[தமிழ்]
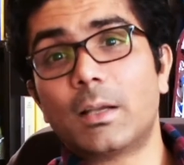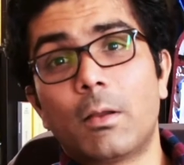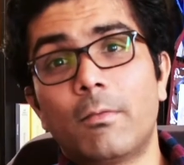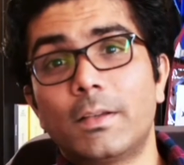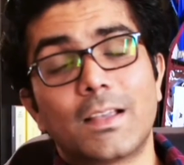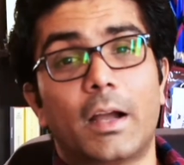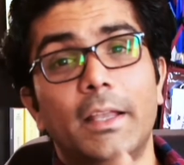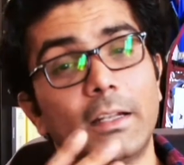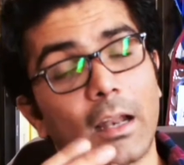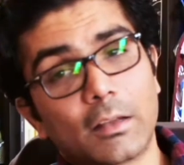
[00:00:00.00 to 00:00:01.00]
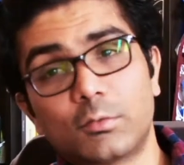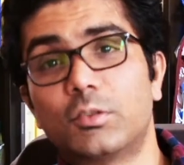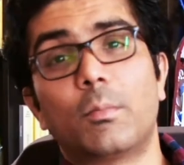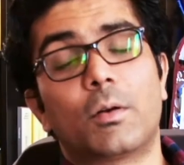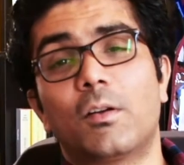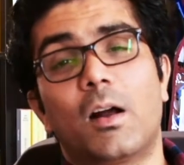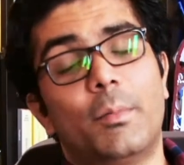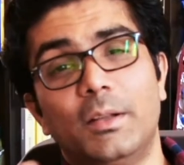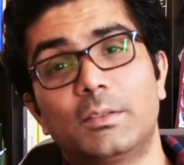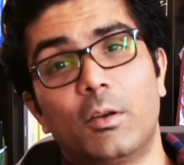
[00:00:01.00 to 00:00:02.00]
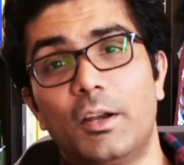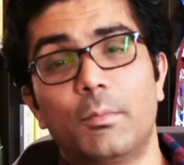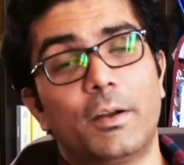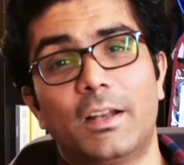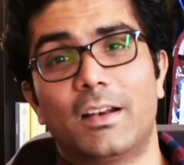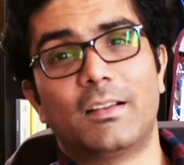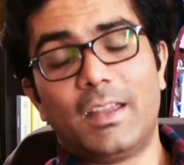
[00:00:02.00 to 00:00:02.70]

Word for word: அமெல்விஸ் கையை நல்லா சுத்தம் பண்ணணும் அப்படின்னு சொல்லிட்டு போயிட்டார்